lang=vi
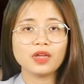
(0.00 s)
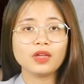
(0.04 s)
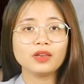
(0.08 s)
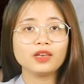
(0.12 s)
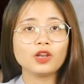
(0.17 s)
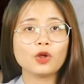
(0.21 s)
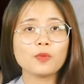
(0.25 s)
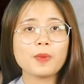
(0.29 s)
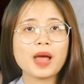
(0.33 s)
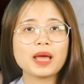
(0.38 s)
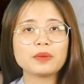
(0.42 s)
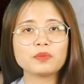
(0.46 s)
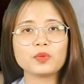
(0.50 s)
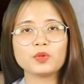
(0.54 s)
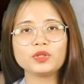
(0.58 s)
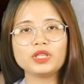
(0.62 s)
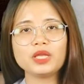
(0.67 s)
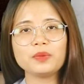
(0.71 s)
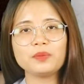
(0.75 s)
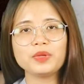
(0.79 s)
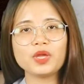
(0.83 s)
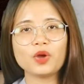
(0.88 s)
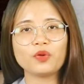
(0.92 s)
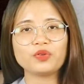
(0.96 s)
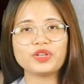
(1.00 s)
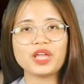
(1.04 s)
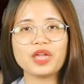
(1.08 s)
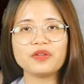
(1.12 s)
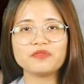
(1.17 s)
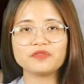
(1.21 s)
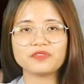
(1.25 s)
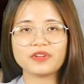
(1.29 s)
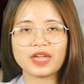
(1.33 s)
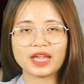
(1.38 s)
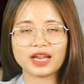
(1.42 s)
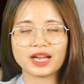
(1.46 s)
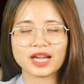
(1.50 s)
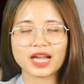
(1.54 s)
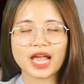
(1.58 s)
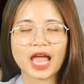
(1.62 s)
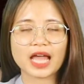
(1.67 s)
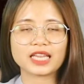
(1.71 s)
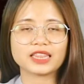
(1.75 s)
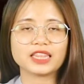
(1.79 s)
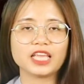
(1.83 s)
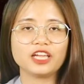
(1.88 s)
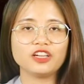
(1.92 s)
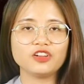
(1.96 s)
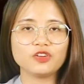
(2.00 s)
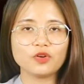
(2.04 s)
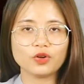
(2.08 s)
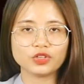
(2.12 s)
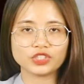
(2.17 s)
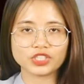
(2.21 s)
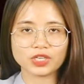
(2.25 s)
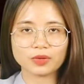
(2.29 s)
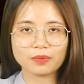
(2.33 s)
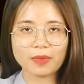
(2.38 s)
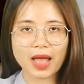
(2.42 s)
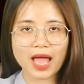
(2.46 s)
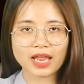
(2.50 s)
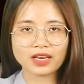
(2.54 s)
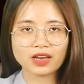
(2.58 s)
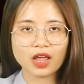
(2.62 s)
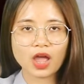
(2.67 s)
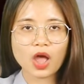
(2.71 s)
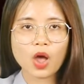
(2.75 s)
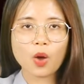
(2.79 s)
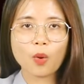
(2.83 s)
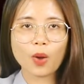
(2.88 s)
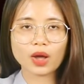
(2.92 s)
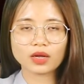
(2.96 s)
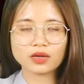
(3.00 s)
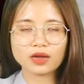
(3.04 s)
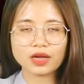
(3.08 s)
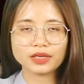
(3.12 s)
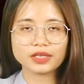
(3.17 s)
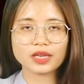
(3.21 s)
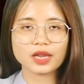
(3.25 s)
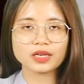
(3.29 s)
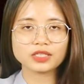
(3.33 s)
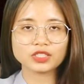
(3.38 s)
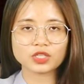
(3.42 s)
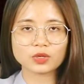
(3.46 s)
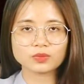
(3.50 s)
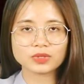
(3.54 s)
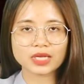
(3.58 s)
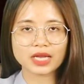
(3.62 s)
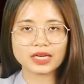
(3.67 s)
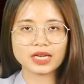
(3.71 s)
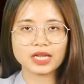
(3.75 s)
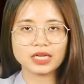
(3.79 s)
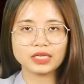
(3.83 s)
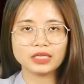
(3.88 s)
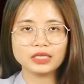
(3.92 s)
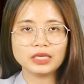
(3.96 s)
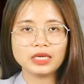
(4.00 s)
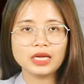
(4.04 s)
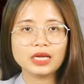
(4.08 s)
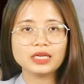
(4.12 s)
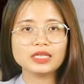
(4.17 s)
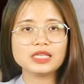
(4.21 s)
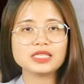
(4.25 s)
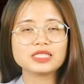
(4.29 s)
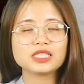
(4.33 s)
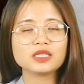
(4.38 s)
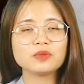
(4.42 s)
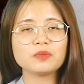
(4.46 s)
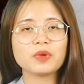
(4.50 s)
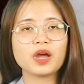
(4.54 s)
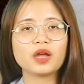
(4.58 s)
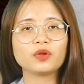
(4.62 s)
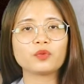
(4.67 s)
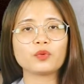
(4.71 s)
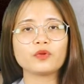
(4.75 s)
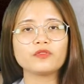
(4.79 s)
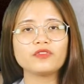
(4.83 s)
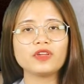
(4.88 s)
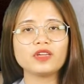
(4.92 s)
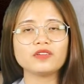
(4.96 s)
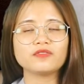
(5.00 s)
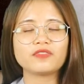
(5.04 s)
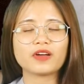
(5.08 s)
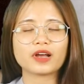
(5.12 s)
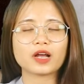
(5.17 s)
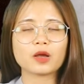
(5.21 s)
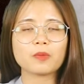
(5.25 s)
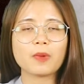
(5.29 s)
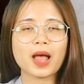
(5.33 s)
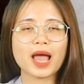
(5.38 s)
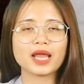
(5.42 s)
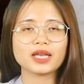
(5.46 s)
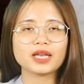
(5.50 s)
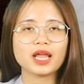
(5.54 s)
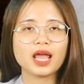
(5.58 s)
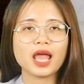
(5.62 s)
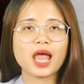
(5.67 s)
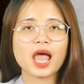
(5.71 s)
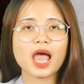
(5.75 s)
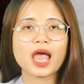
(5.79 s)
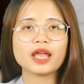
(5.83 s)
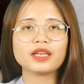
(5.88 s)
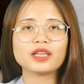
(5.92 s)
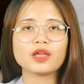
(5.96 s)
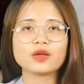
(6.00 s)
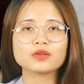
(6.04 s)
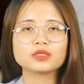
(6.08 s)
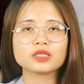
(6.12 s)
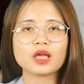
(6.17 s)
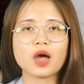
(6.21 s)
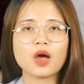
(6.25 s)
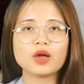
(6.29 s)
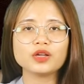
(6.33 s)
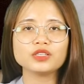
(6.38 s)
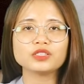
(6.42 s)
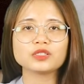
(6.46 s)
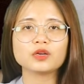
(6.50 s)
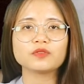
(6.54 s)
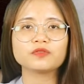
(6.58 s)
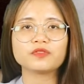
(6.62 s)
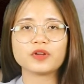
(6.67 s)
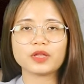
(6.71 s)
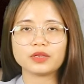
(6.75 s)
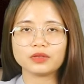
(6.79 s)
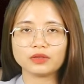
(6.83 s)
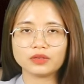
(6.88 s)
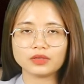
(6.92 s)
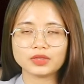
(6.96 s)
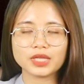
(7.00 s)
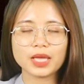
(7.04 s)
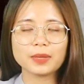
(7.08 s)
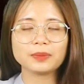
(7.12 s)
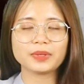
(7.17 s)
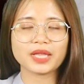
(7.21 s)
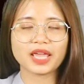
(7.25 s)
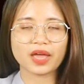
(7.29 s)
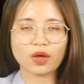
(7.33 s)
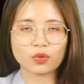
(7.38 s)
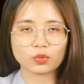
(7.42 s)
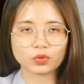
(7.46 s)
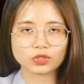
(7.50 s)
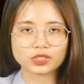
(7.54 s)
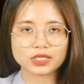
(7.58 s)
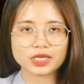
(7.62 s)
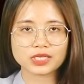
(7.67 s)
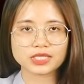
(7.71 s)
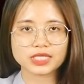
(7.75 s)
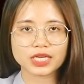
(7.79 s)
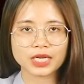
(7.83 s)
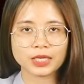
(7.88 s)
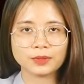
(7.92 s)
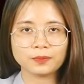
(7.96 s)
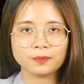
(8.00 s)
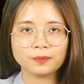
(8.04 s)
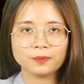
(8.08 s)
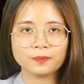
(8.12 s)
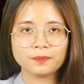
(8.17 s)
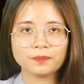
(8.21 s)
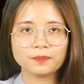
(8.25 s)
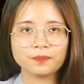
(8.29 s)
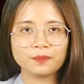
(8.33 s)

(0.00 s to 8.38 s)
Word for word: nếu bạn muốn tìm hiểu thêm về cá tính của chính bạn hoặc người thân trong gia đình thì xin mời quý vị và các bạn hãy theo dõi trong phần tiếp theo của chương trình.